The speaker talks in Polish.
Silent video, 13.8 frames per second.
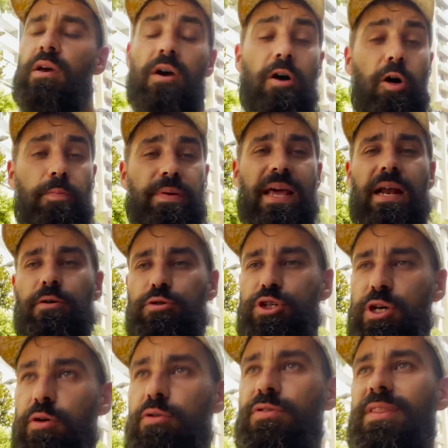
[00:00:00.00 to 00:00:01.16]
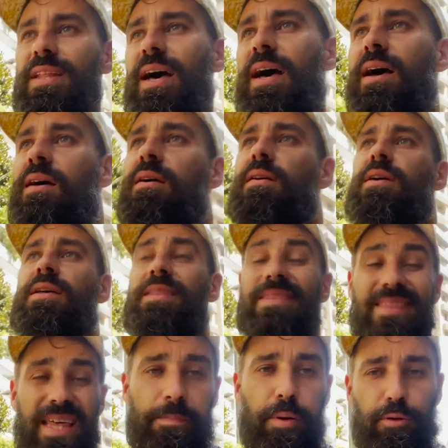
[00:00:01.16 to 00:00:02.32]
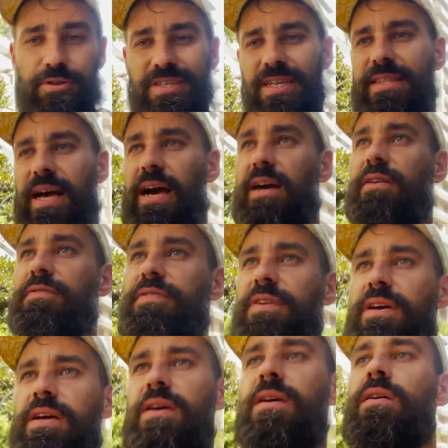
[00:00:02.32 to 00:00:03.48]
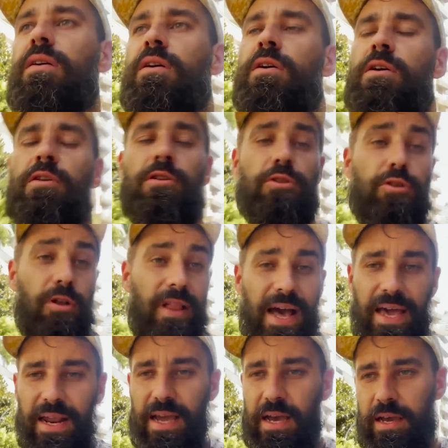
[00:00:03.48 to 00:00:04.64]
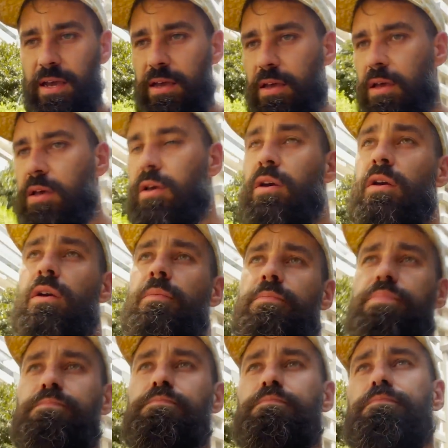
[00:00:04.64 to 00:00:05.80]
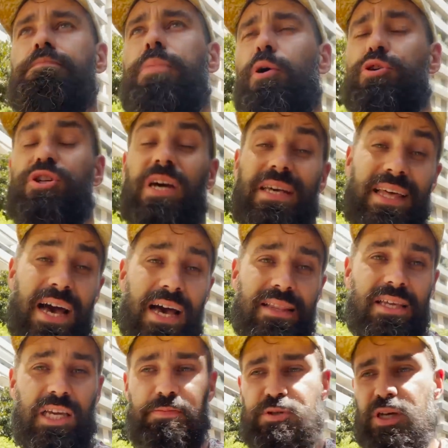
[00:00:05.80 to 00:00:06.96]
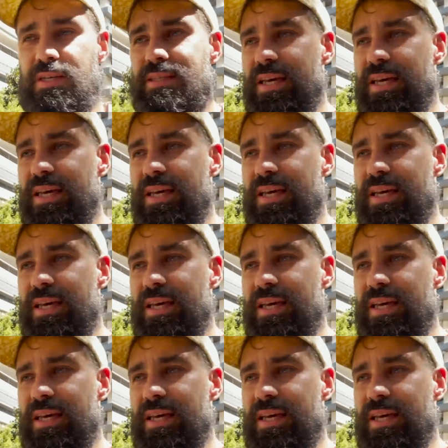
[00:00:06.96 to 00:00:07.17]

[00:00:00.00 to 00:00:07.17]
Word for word: opierał się on na depozytach w dolarach posiadanych przez